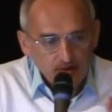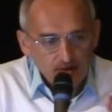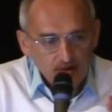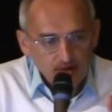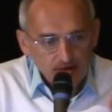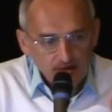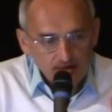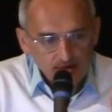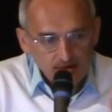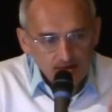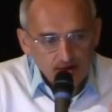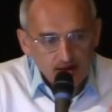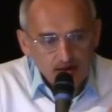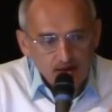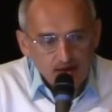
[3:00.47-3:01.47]
Это
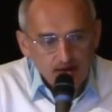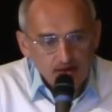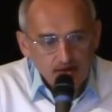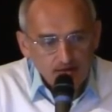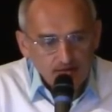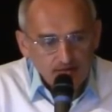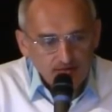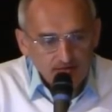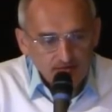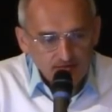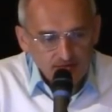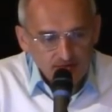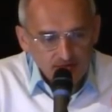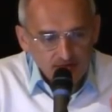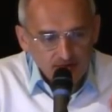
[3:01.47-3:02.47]
сострадание.
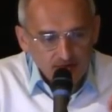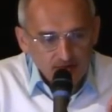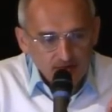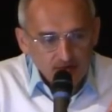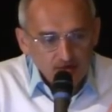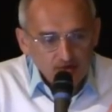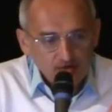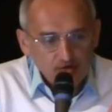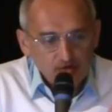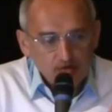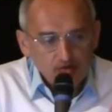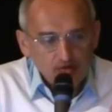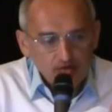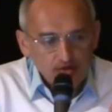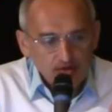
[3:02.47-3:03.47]
Что
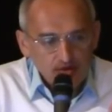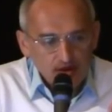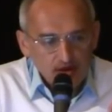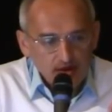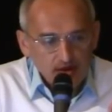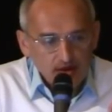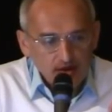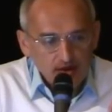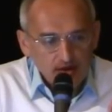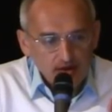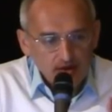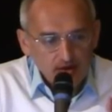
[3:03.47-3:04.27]
такое сострадание?